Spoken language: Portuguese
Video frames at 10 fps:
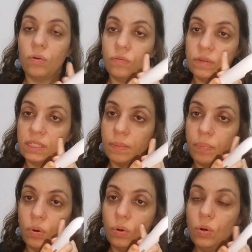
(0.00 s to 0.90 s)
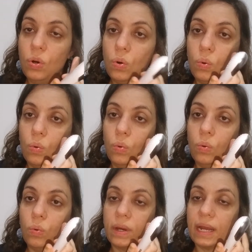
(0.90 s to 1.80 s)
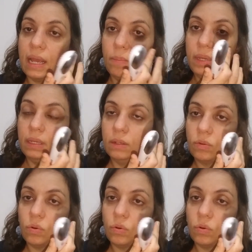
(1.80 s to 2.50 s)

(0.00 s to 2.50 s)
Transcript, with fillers: Quando você pôr um creme,